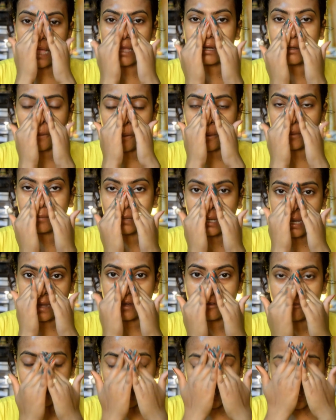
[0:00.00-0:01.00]
নর্মাল
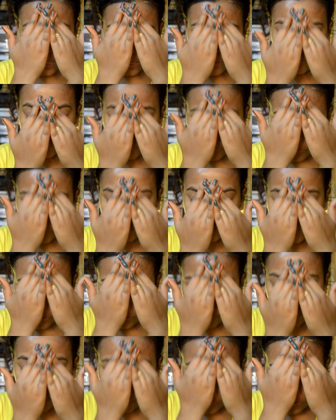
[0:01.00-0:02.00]
অ্যালোভেরা জেল ইউজ করছি
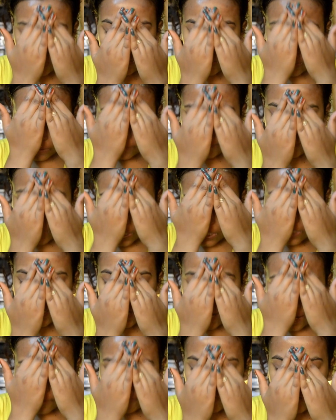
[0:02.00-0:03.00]
তো ফ্রেশ
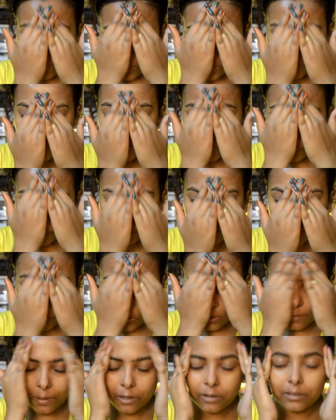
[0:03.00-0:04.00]
অ্যালোভেরা জেলও ইউজ
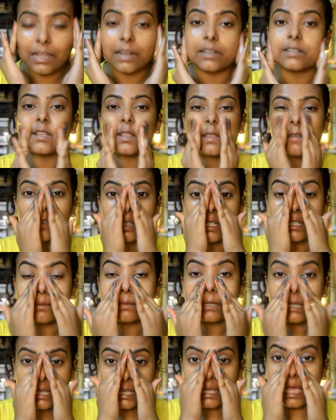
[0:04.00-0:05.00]
করতে পারো তার সাথে
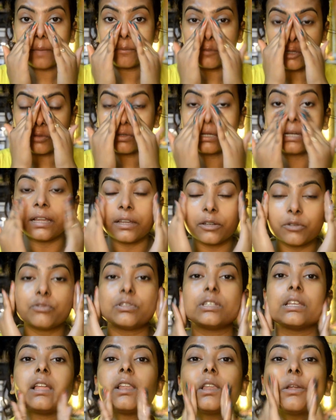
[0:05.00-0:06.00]
ভিটামিন ই ক্যাপসুলের একটি
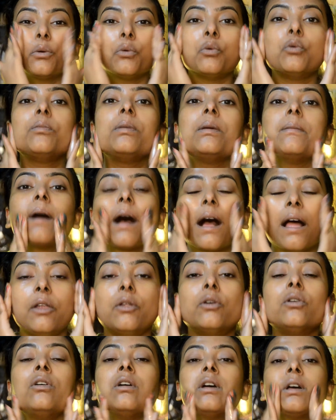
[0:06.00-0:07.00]
জেল খুবই
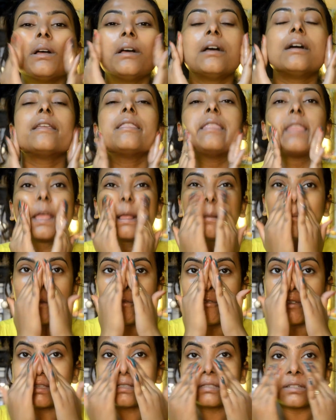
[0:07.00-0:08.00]
ভালো দেখবে
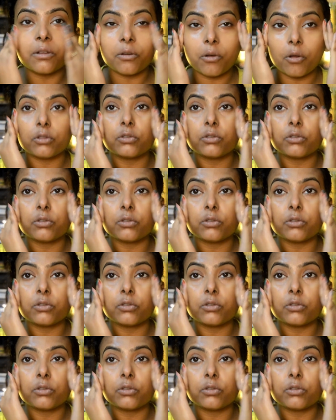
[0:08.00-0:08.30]
ফেসটা কত